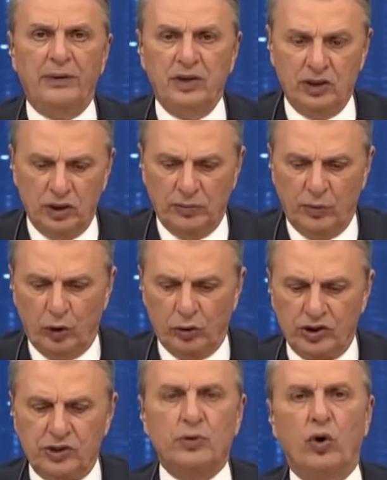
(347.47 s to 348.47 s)
anormal bir
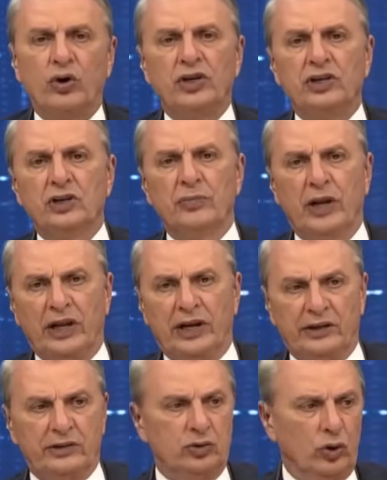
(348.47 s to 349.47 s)
yığılma oldu. Şimdi o
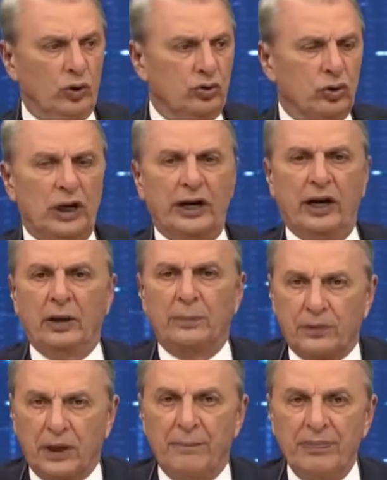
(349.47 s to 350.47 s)
yığılmaların
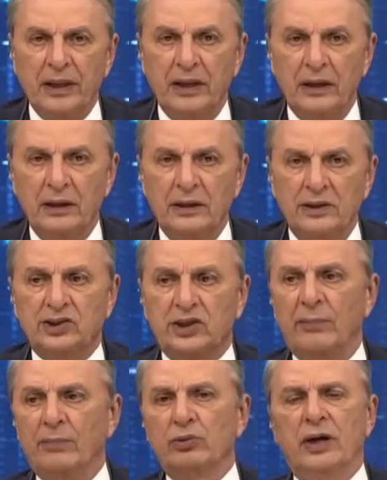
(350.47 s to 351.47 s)
görüntülerini alıp da
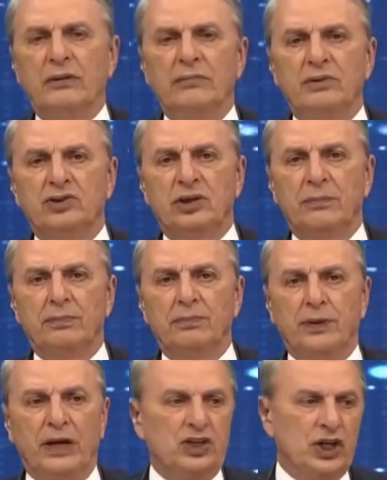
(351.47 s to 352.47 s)
İstanbul'da
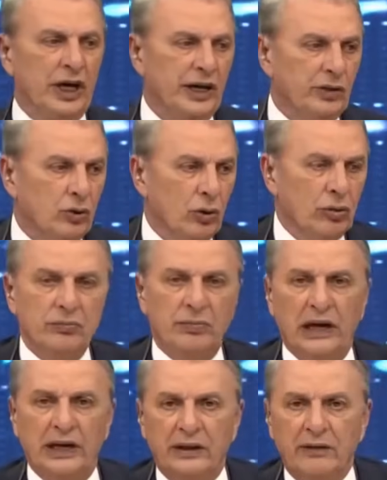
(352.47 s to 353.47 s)
işte perişan
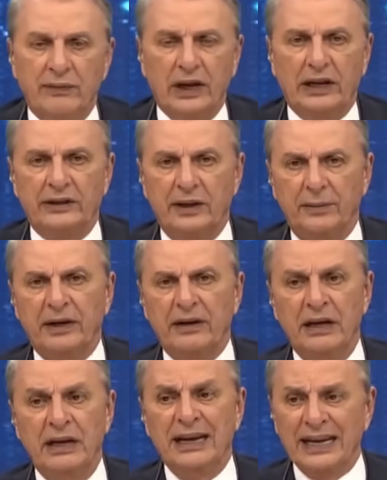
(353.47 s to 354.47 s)
ediyor belediye
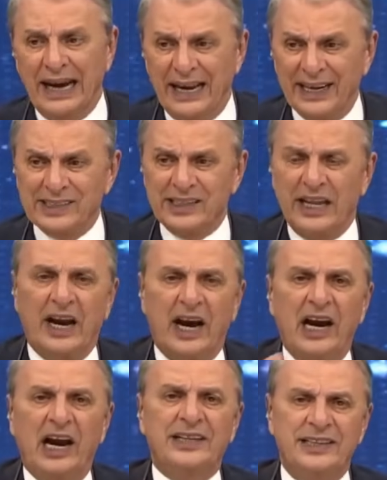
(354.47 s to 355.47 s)
falan demek. Ya en
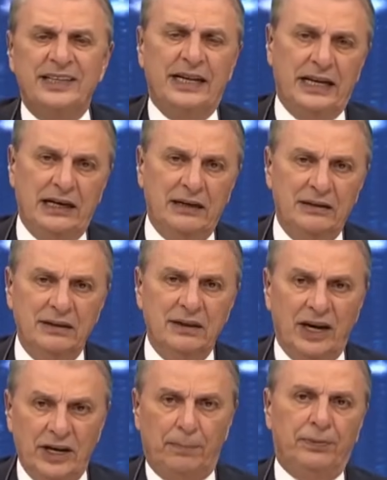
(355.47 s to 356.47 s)
azından ahlaki
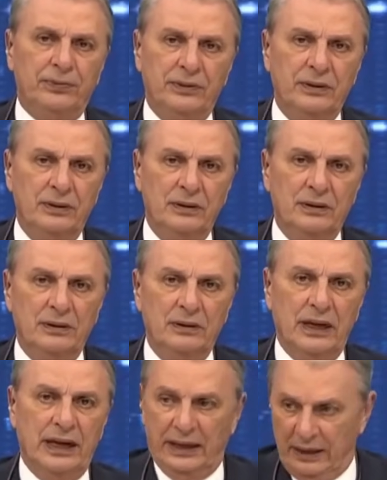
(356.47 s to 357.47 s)
değil. Ayıp.
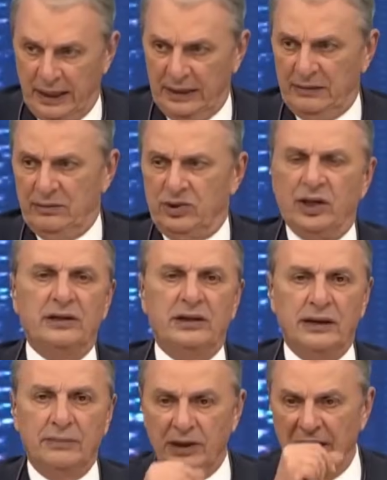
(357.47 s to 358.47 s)
Yani en
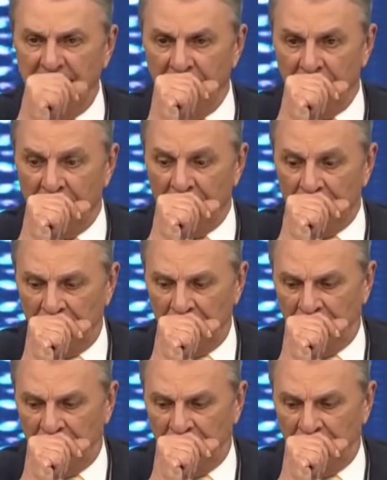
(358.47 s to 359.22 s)
şey deyimiyle